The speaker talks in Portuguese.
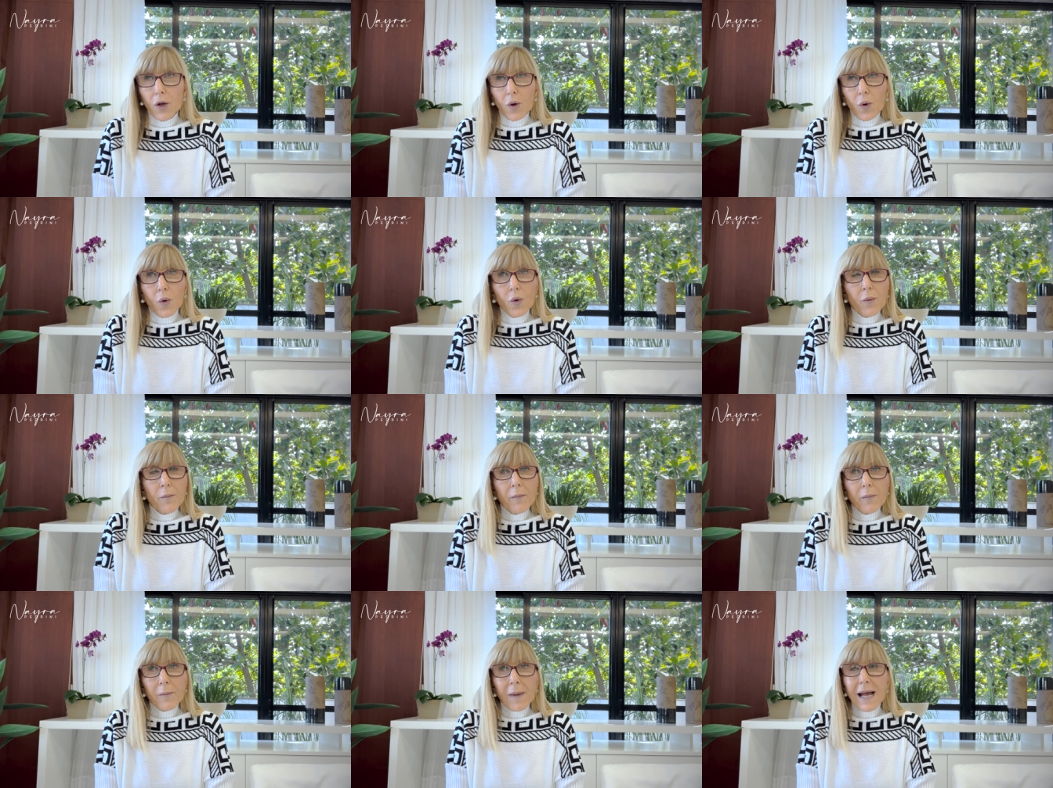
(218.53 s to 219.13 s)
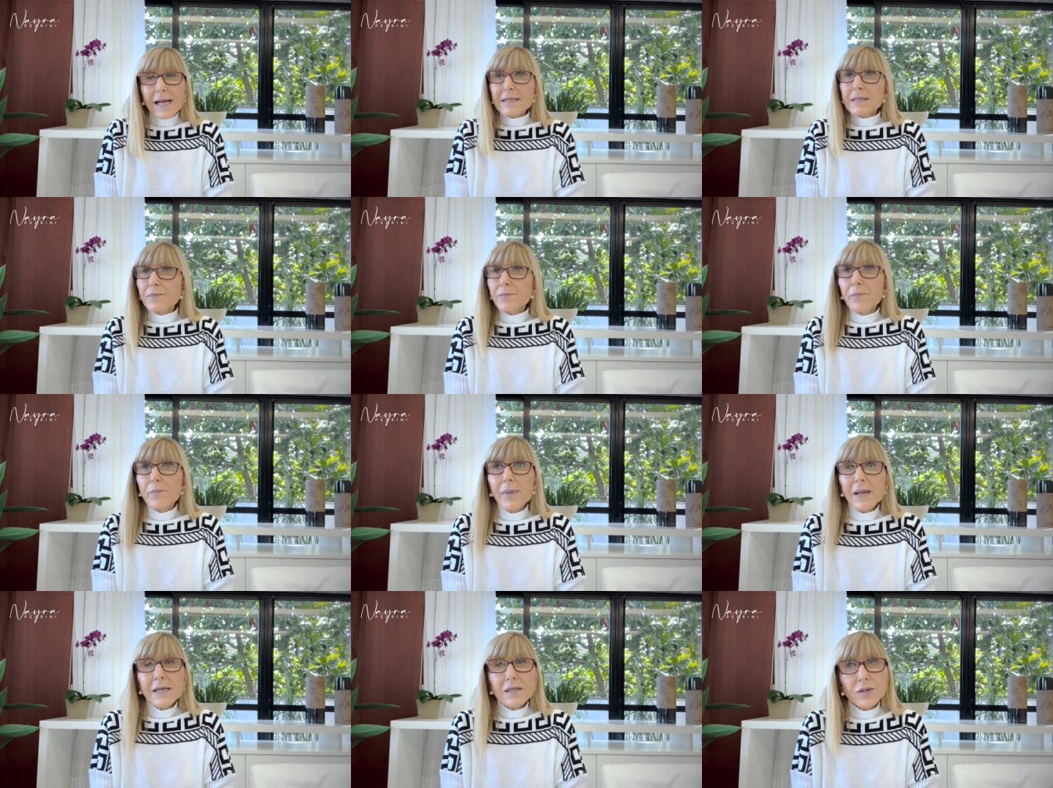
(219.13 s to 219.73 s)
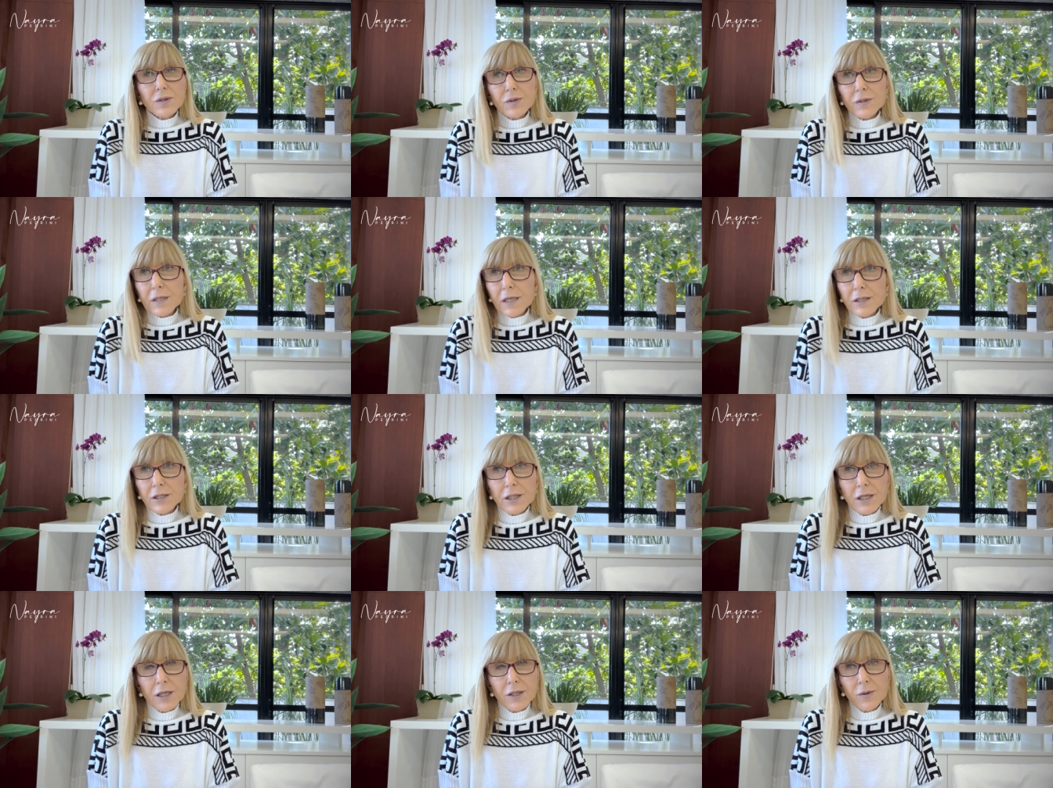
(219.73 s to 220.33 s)
o mais
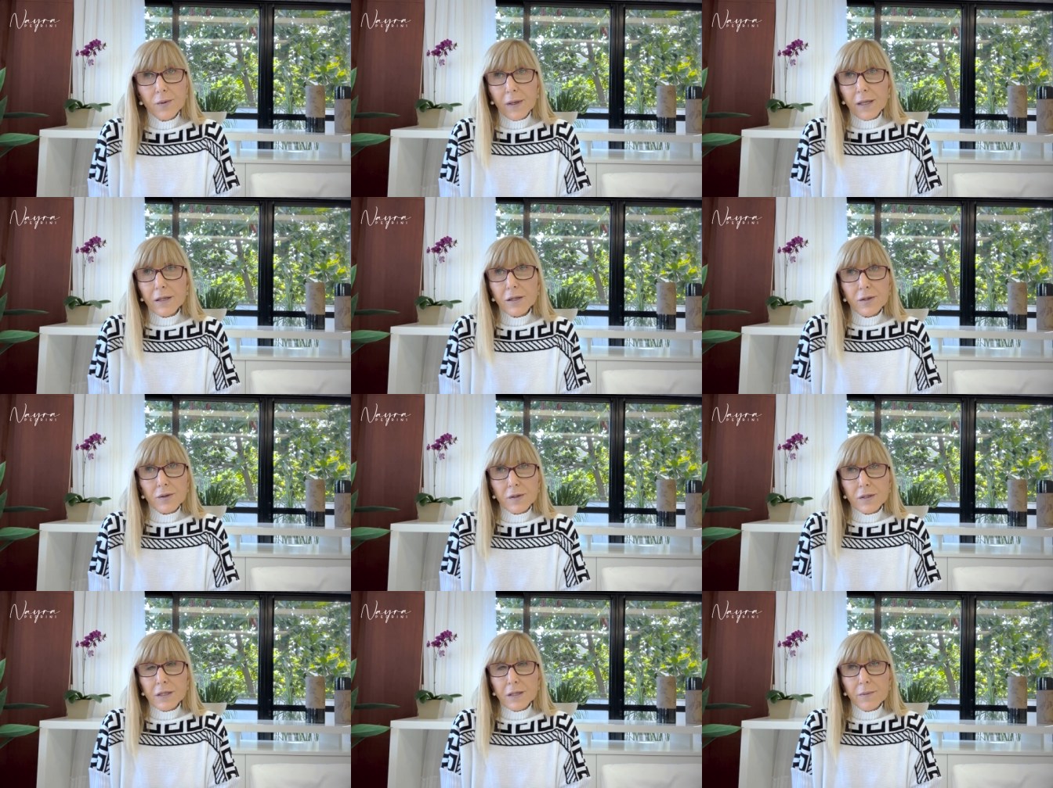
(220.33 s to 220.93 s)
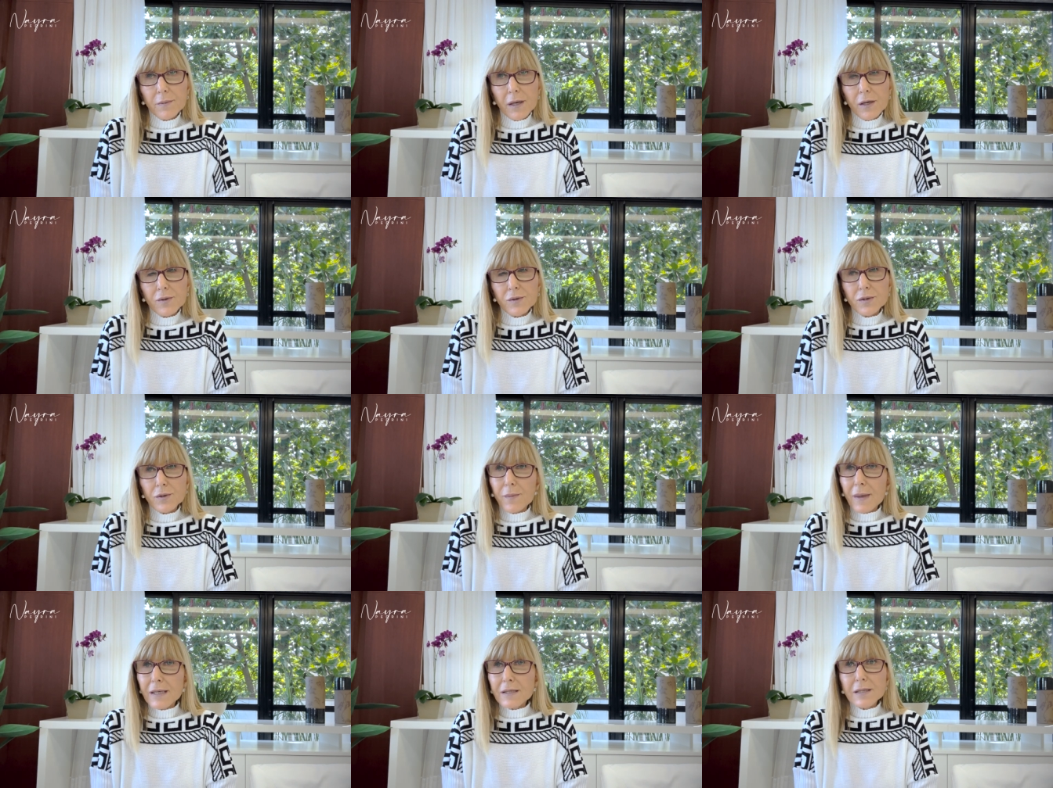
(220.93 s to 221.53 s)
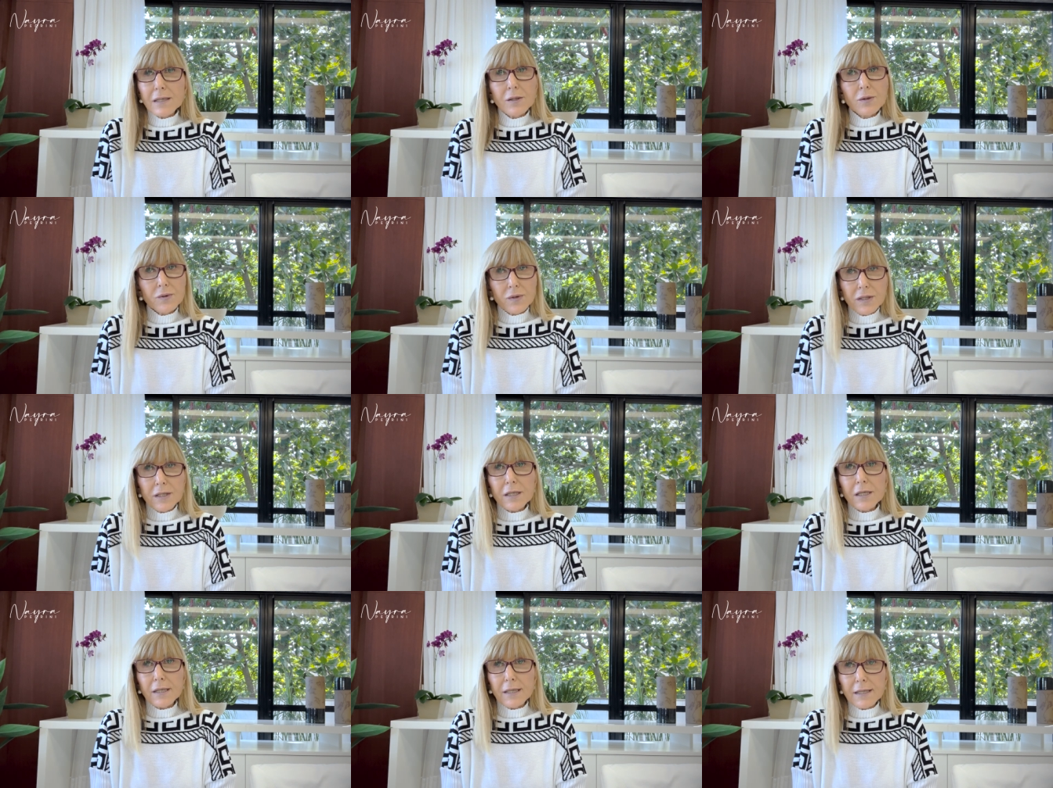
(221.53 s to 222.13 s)
bem-sucedido entre os irmãos, o mais
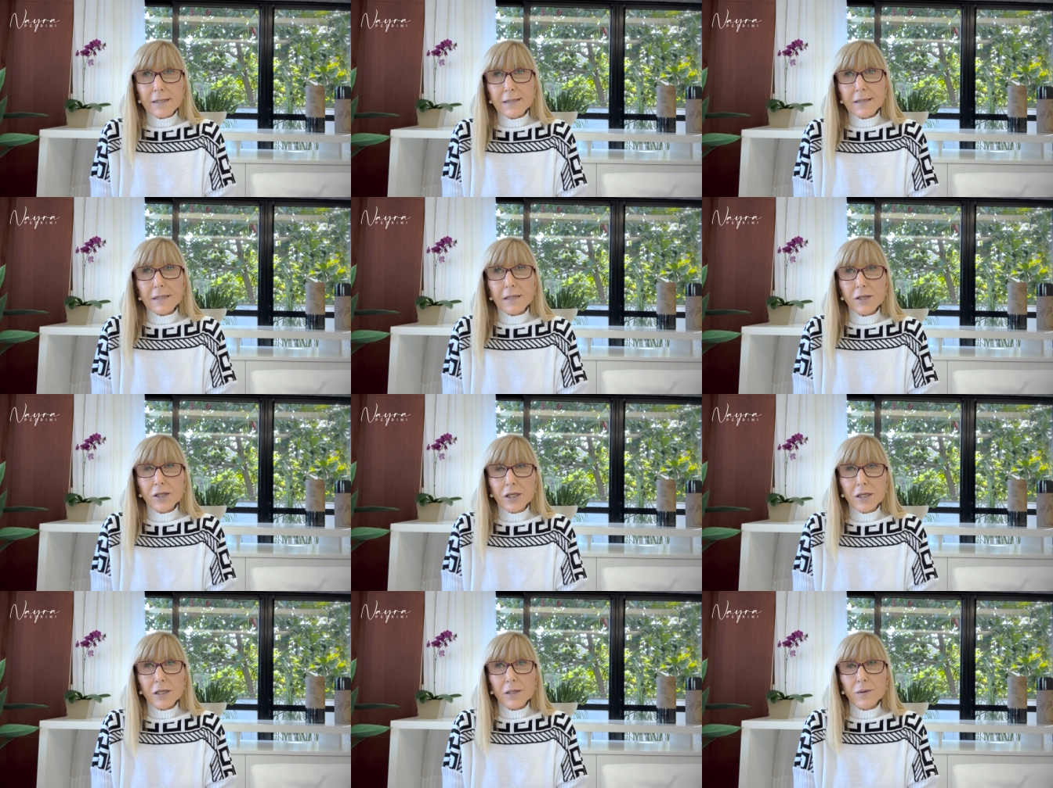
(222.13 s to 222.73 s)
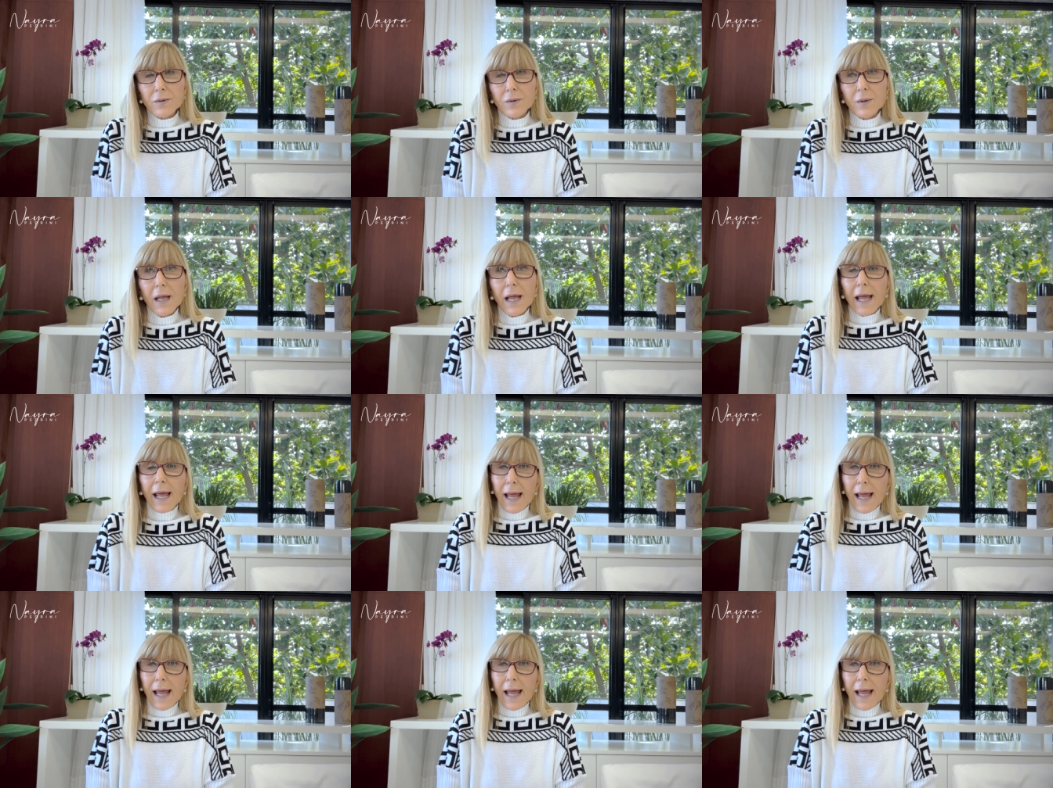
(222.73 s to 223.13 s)
ilustre nesse sentido,